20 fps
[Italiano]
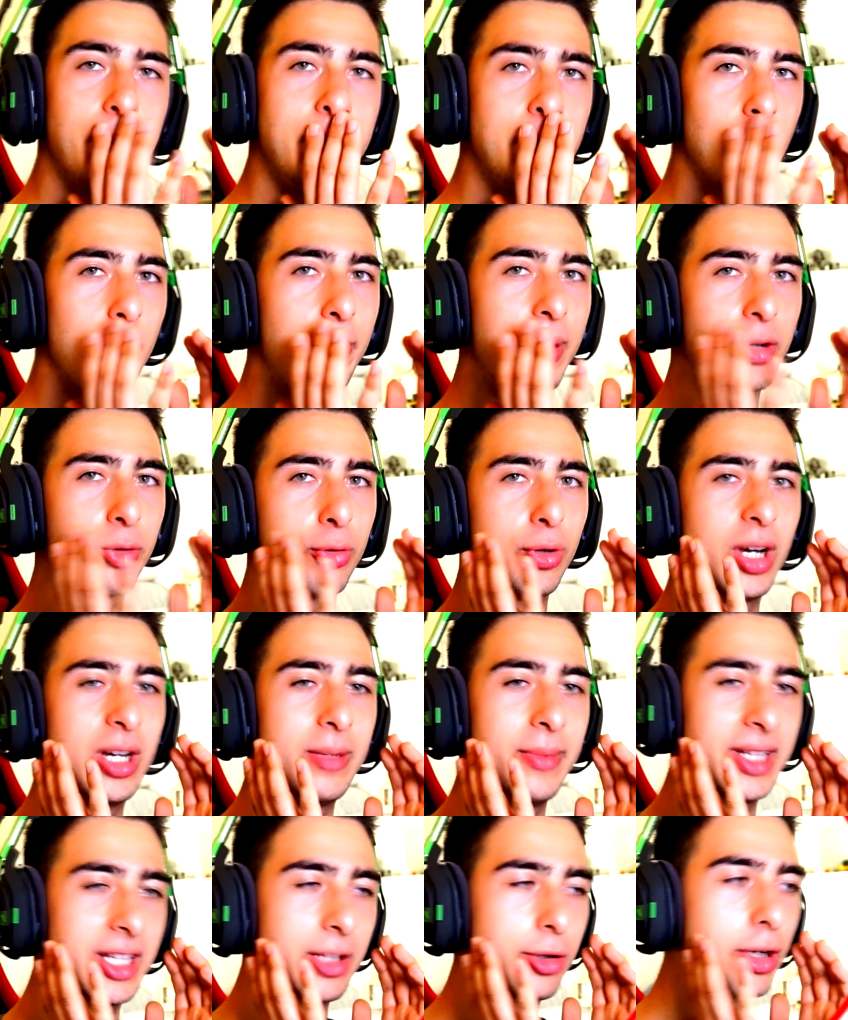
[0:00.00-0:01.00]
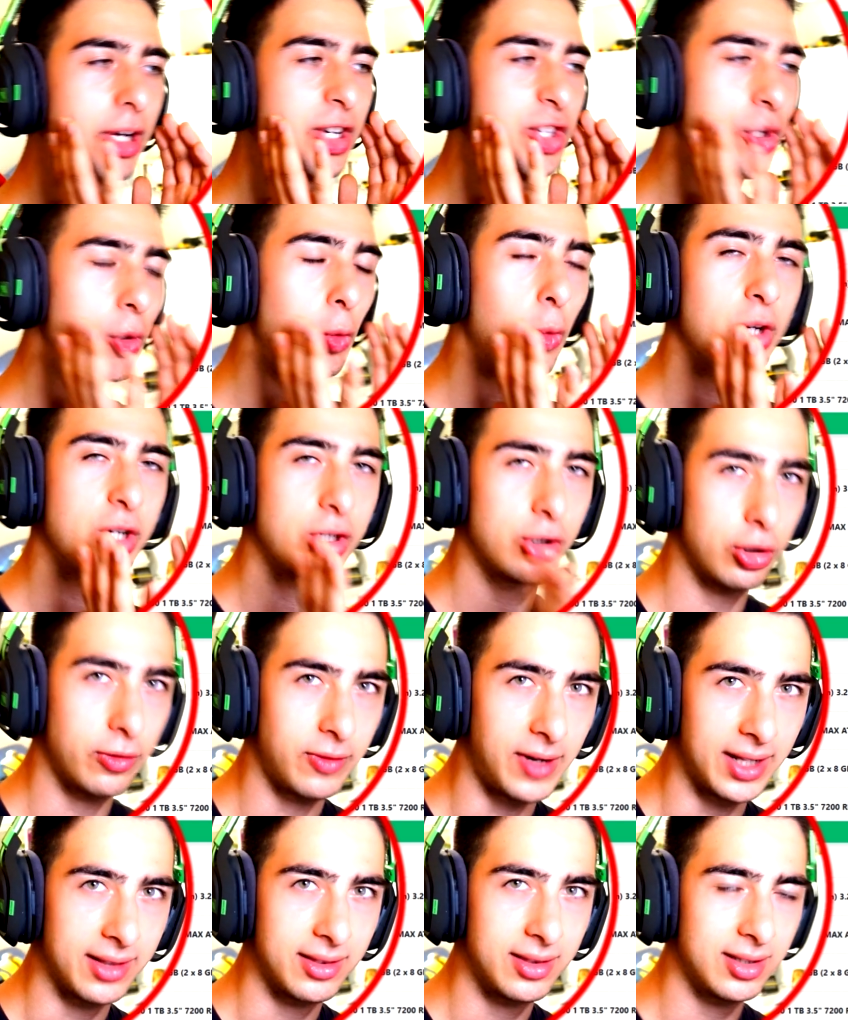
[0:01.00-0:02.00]
quindi ho preso un alimentatore 500
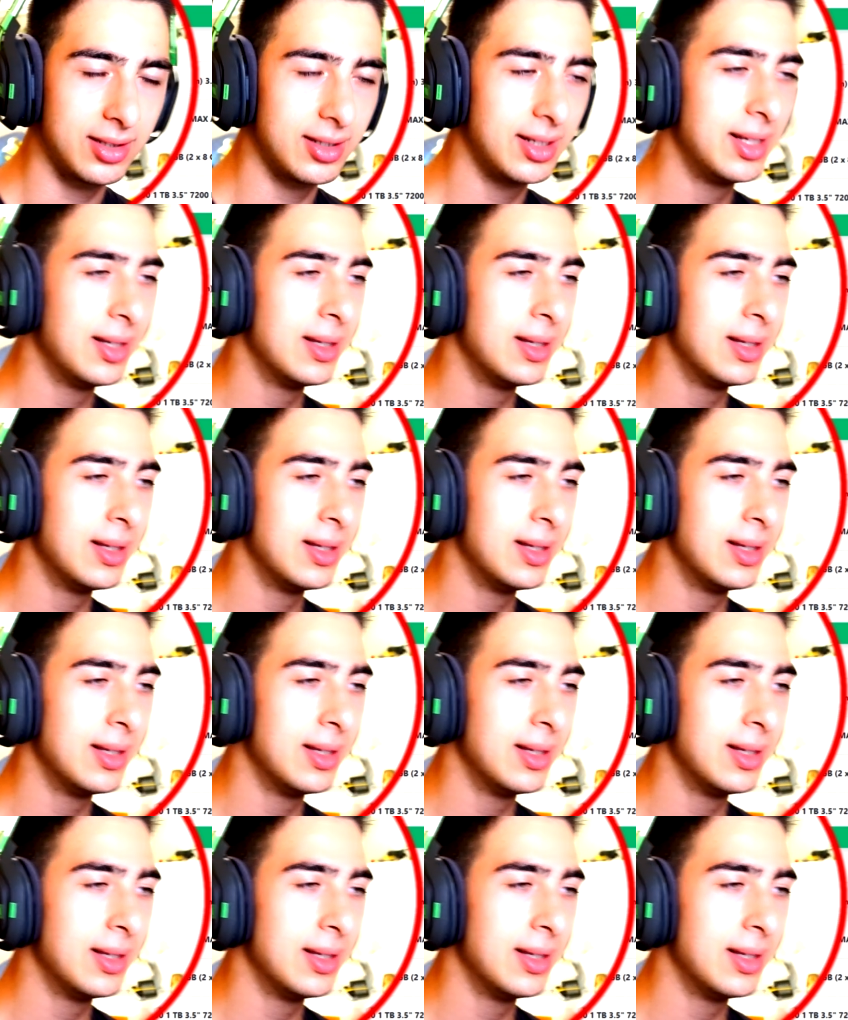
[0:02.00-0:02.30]
watt